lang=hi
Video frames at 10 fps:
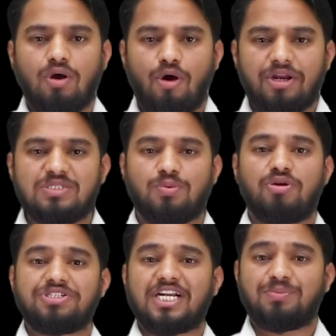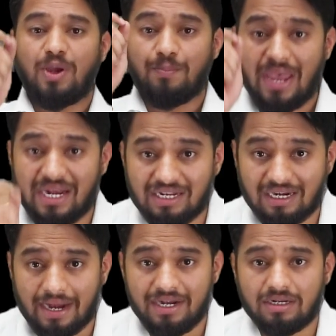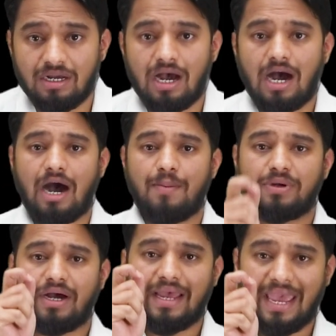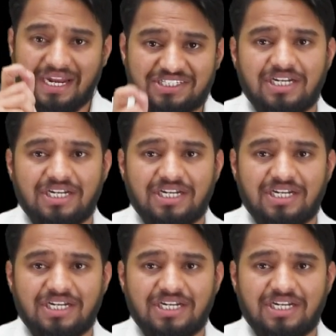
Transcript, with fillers: और इस प्रोजेक्ट में मेन क्लाइंट आपका एन